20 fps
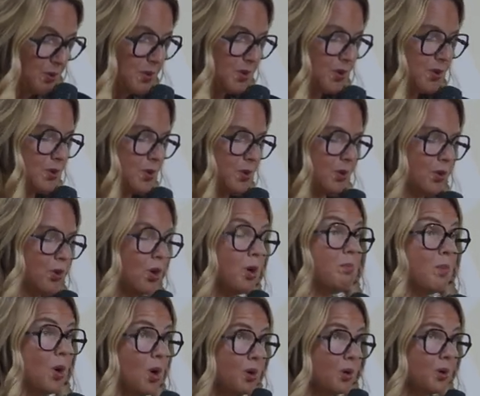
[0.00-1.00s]
sur
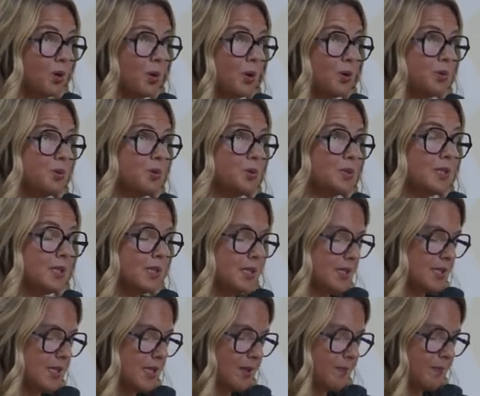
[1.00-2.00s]
comment en
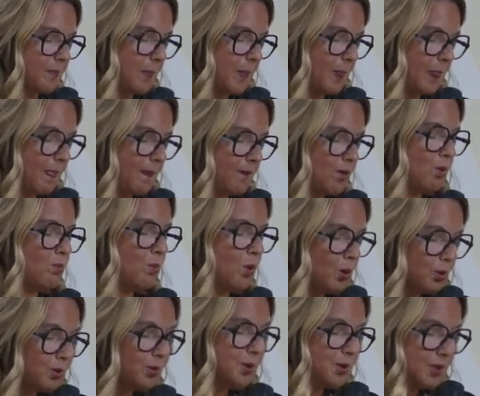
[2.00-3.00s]
utiliser,
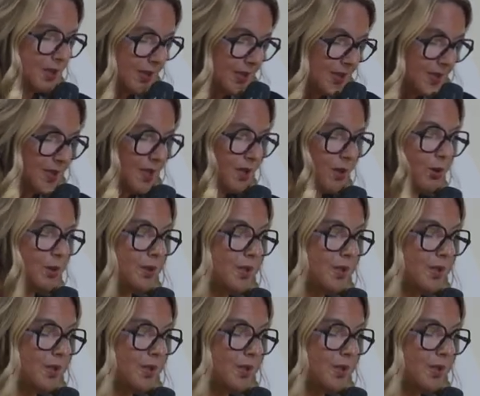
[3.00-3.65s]
comment utiliser un